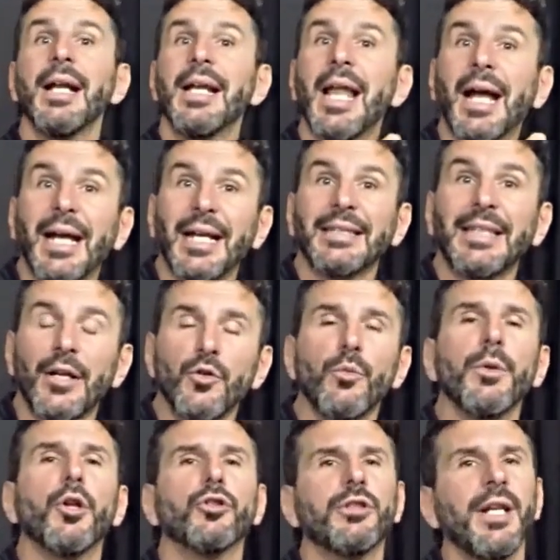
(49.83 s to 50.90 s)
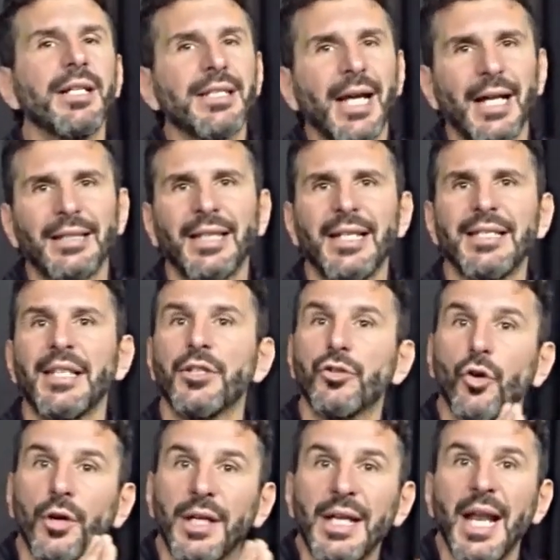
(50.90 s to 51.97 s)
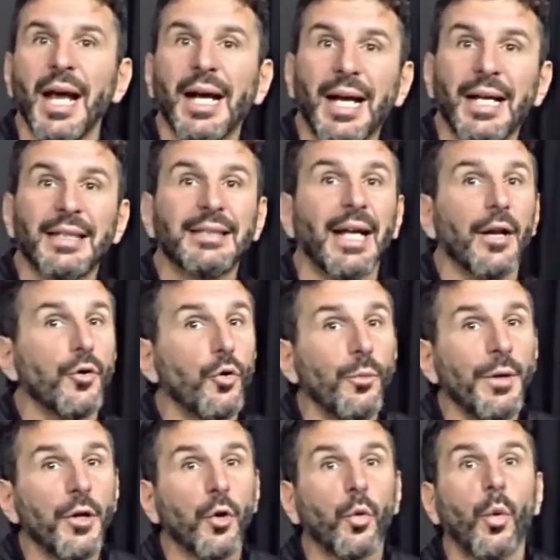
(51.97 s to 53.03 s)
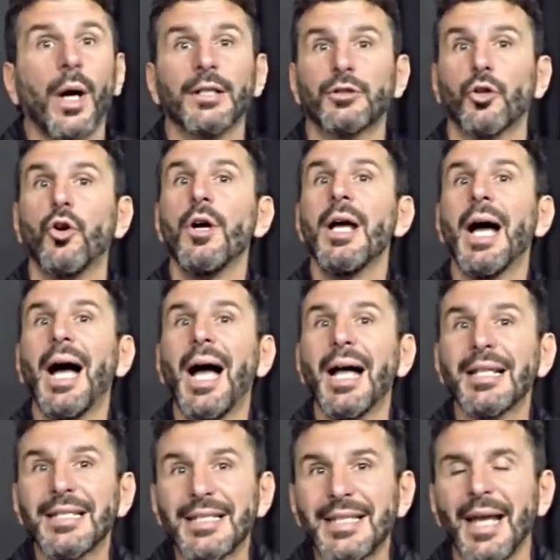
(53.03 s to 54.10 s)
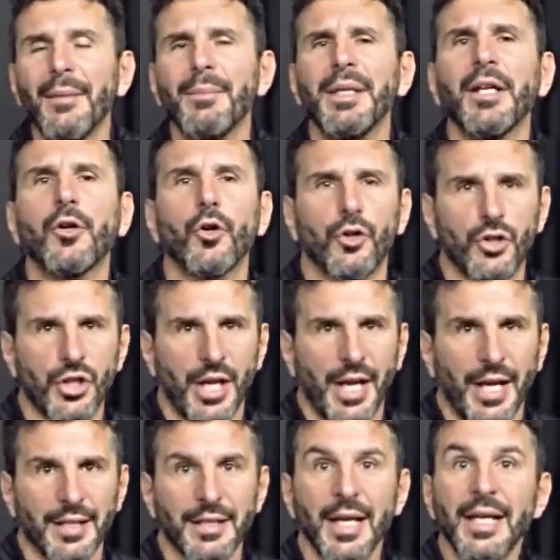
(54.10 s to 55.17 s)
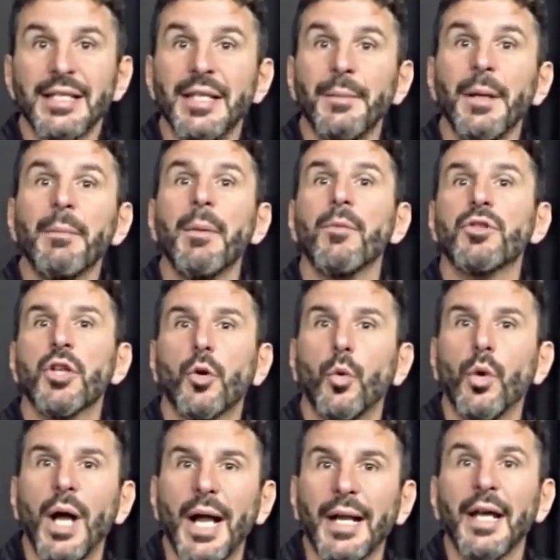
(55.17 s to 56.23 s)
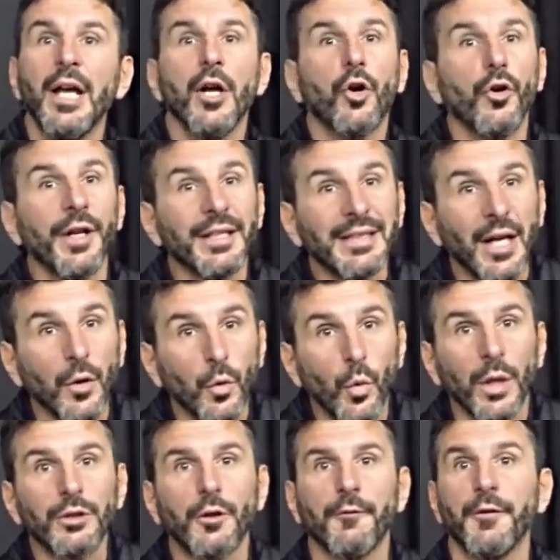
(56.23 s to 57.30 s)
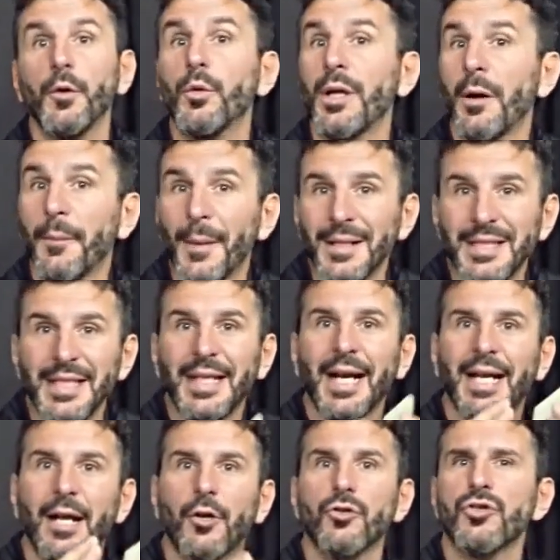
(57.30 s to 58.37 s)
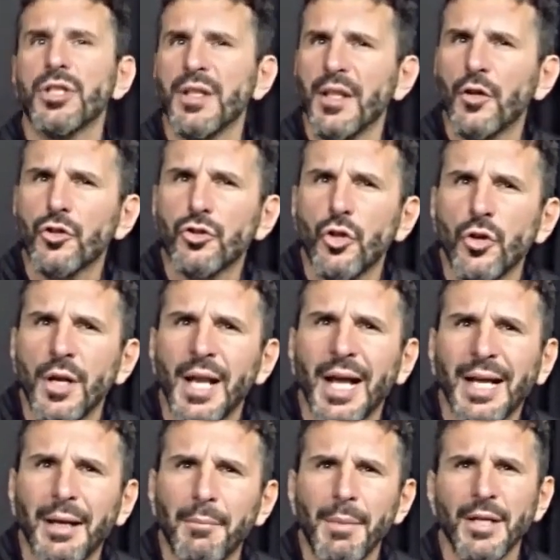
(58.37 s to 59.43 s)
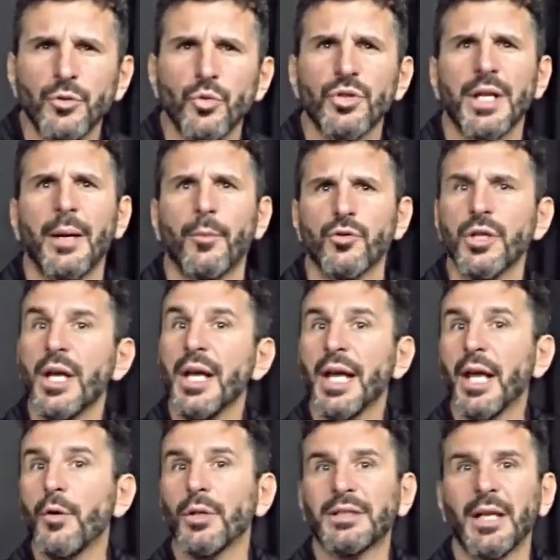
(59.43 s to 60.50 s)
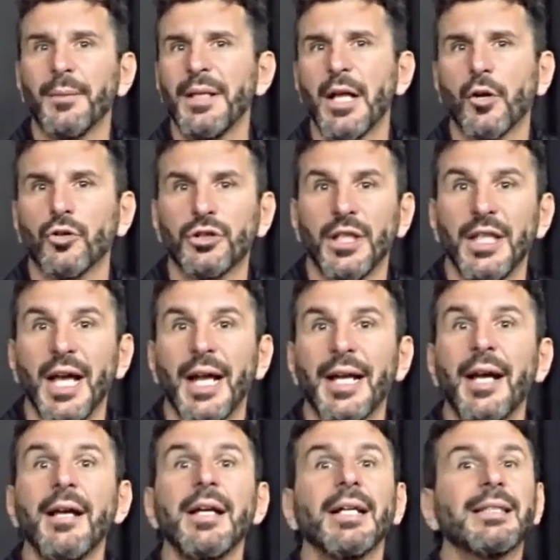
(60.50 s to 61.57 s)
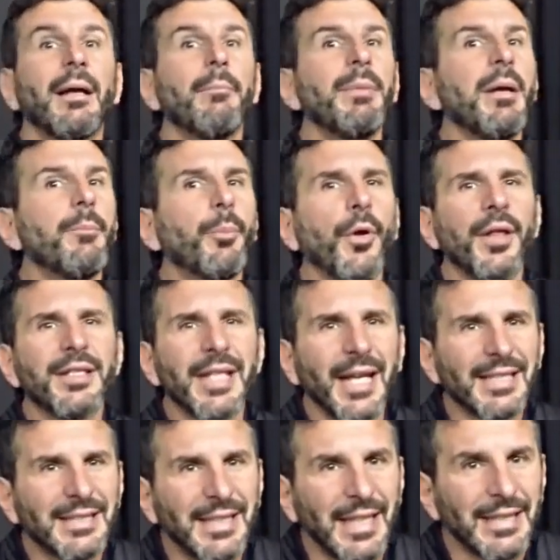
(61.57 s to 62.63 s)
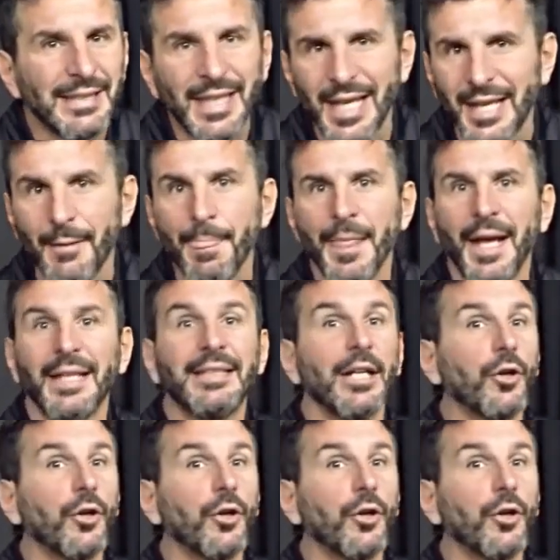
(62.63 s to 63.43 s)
la carta número 3 al tresillo y la carta número 4 a semicorcheas. Si bien vamos a jugar con estas cuatro figuras básicas que considero son las que más usamos en nuestra vida cotidiana, también puedes extender este